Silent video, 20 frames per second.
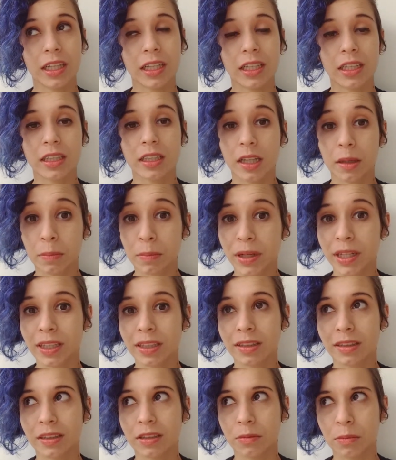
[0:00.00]
e
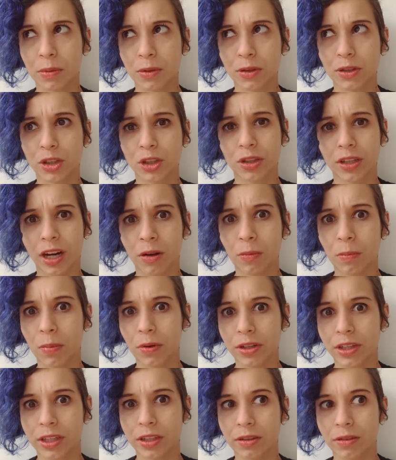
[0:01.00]
também depois chorar um
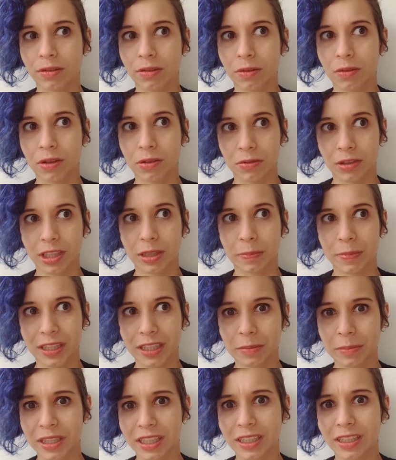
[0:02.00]
pouquinho quando você
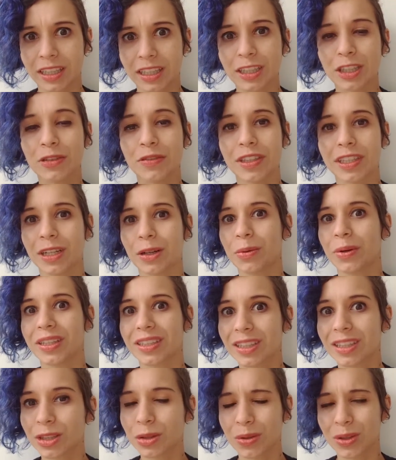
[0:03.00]
perceber que se identifica com
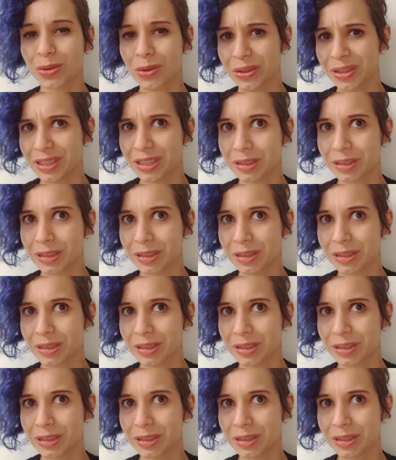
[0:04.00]
essas situações.